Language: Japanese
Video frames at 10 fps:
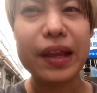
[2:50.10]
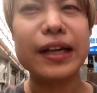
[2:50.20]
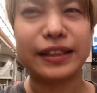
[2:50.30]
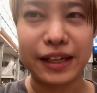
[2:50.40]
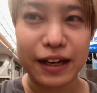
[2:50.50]

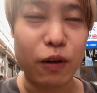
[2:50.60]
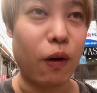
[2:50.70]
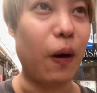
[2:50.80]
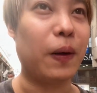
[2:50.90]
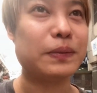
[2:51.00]
最
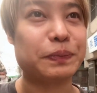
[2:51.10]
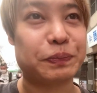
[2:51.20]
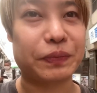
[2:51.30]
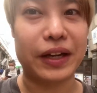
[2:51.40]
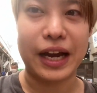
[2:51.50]
高
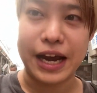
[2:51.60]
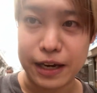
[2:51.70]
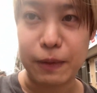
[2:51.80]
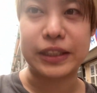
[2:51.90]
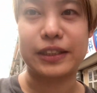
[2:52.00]
帰り
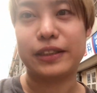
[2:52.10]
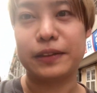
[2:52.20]
ます